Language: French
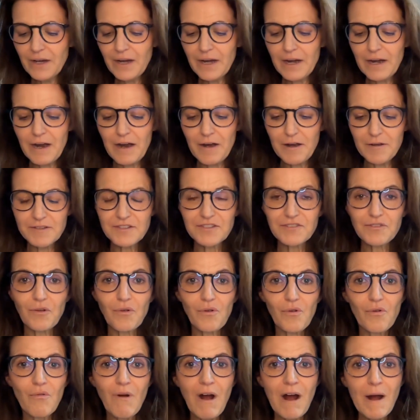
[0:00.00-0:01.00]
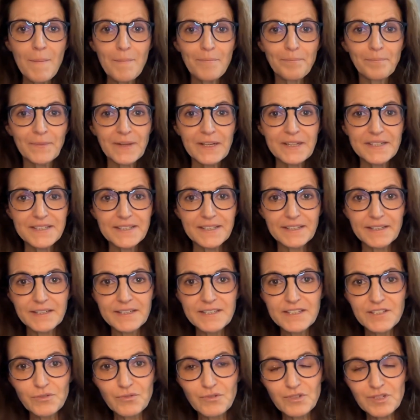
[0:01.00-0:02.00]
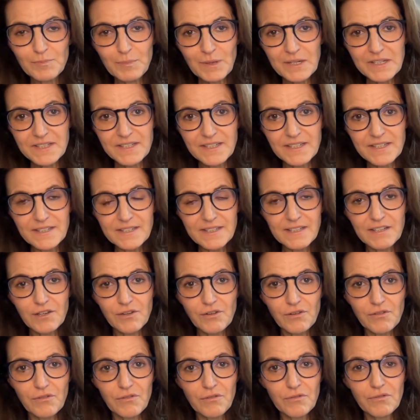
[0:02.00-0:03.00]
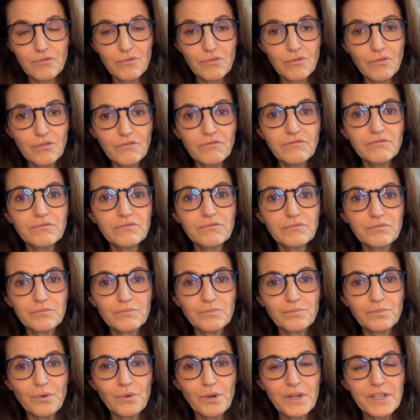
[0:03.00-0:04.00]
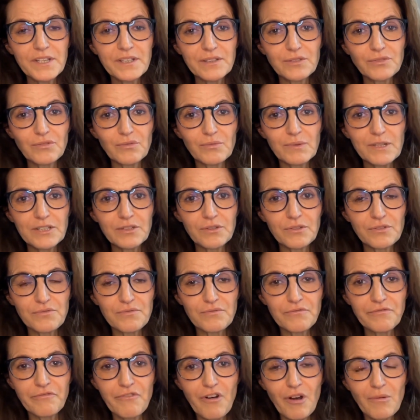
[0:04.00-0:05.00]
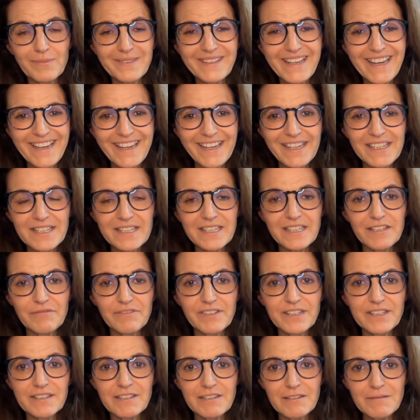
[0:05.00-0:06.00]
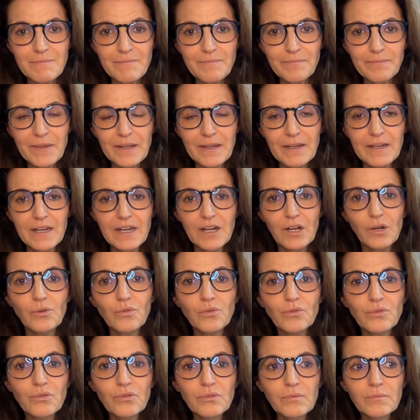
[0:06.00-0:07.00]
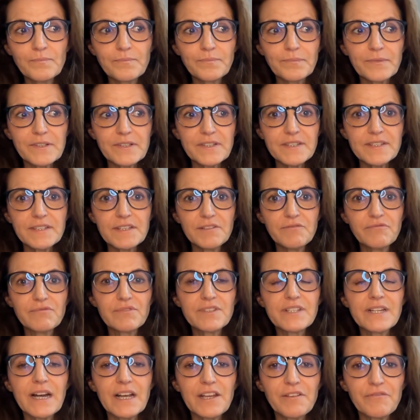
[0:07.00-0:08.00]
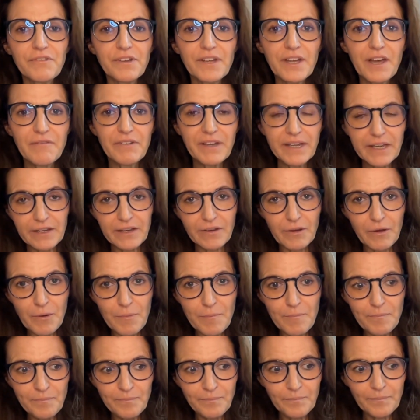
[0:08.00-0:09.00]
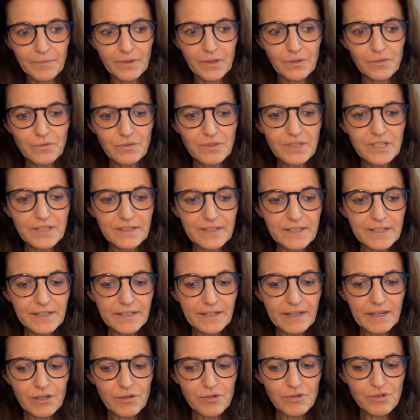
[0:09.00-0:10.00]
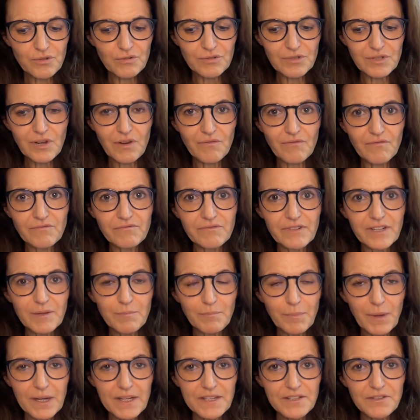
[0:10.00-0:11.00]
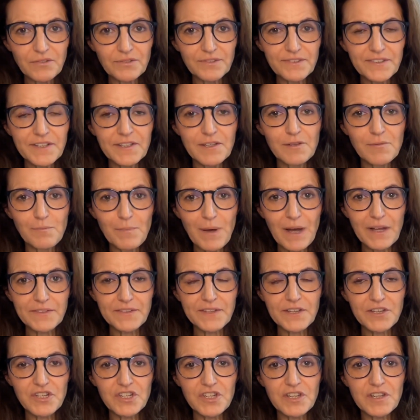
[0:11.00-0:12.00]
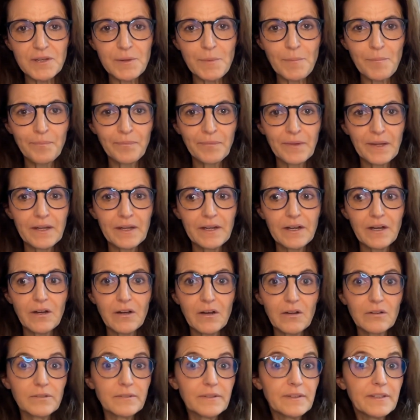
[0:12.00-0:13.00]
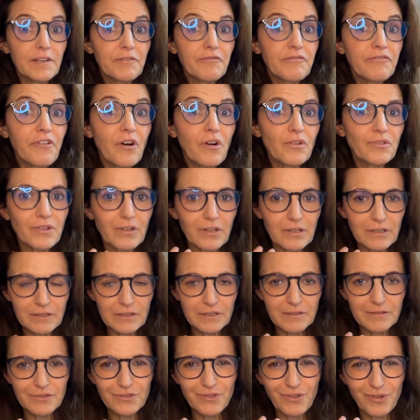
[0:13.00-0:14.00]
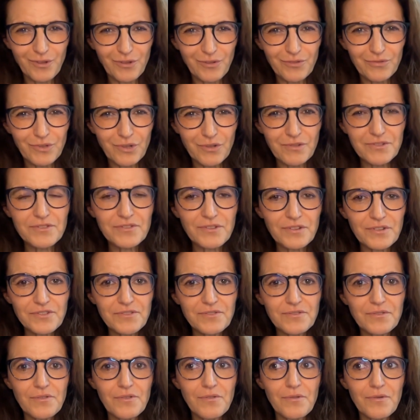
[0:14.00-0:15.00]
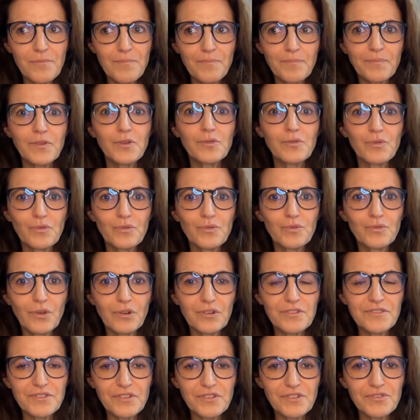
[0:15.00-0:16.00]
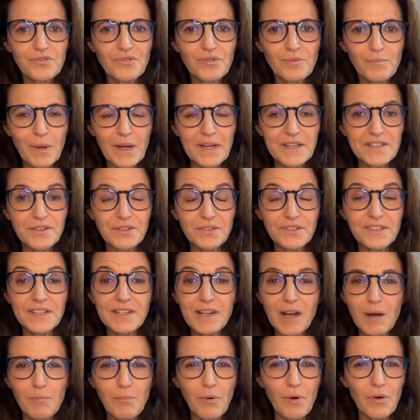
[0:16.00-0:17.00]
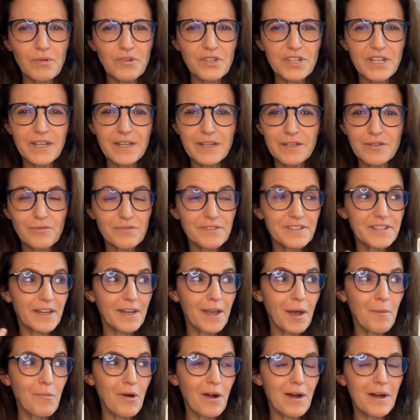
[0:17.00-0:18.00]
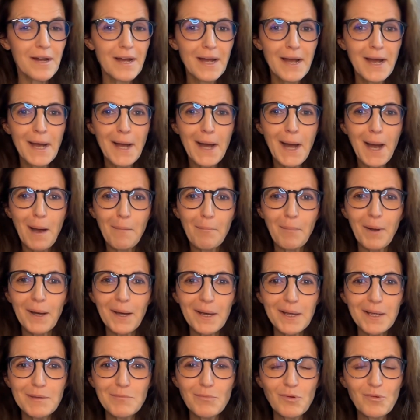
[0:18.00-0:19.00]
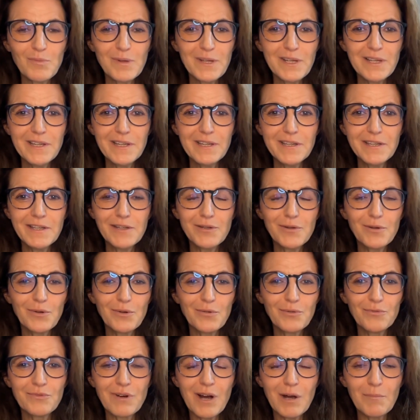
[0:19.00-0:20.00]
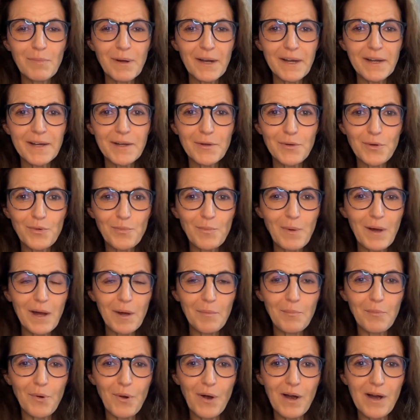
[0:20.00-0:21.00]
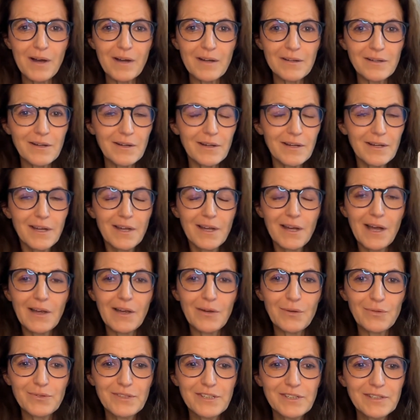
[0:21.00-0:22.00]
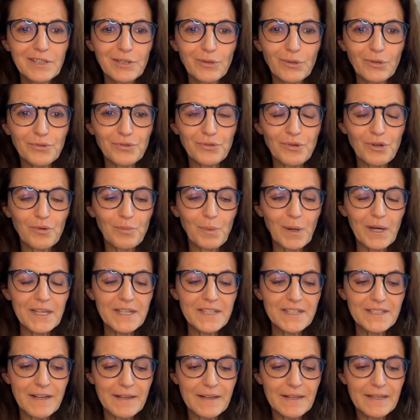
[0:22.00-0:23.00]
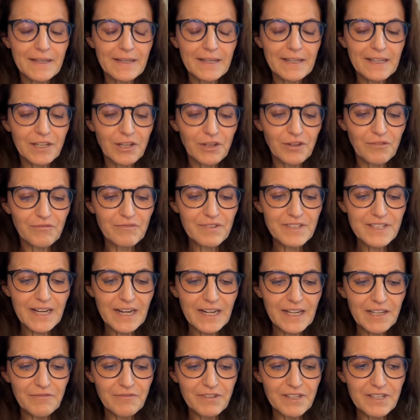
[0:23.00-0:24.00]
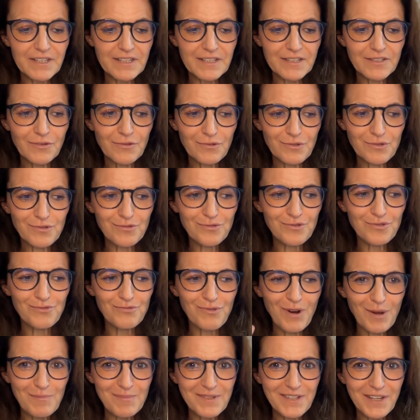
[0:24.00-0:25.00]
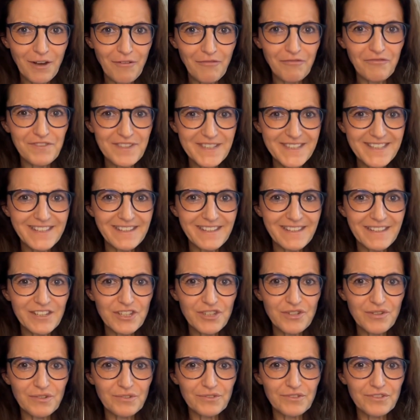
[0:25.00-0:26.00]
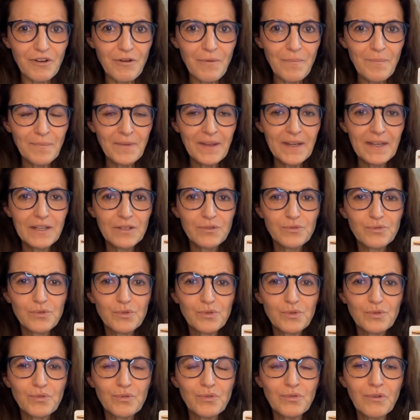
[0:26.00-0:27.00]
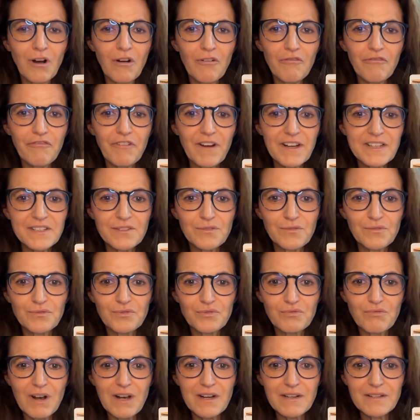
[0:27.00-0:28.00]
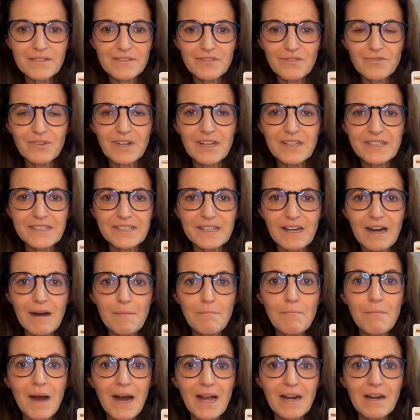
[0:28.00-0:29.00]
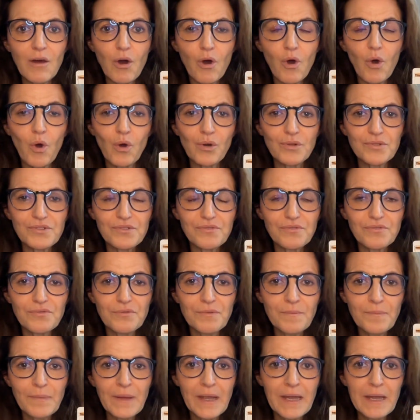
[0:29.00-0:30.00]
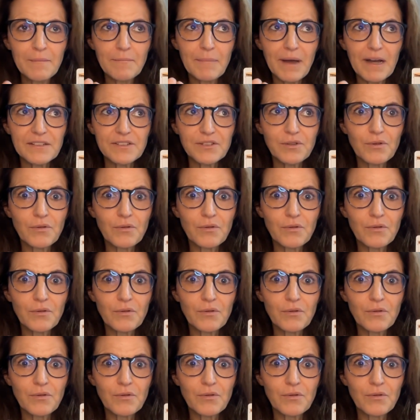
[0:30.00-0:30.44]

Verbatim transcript: Euh, sans quoi, ce qui risque de se passer, c'est que ou vous pourriez tomber dans une forme d'agressivité, ou si vous arrivez avec euh, une idée, quelque chose que vous voulez présenter, partager, euh, défendre dans, le sens, dans le sens de le présenter, un projet, j'en sais rien moi, un prêt immobilier ou un prêt par rapport à un, une idée d'entreprise et que vous arrivez sans que ce soit bien ficelé, j'entends, du coup en face de toi, cela sera mal reçu parce